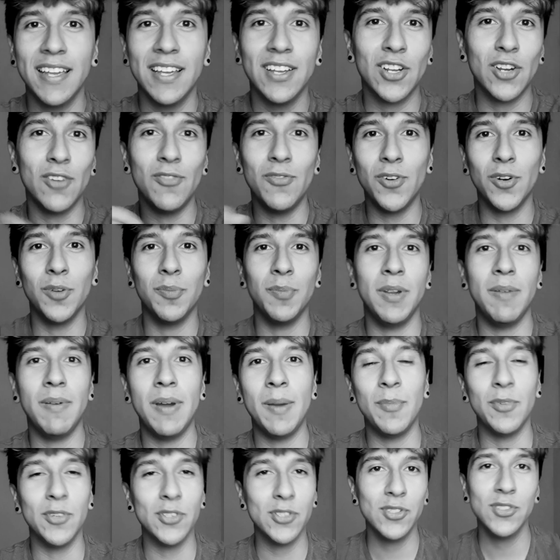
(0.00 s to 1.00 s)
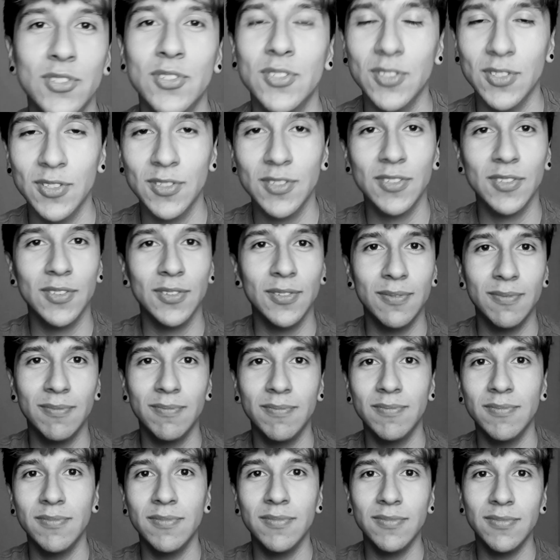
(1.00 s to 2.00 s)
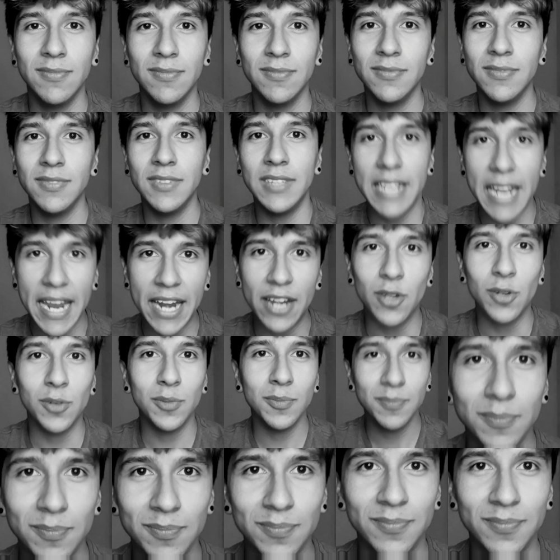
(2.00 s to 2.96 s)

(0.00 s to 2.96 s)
conforme vamos diario.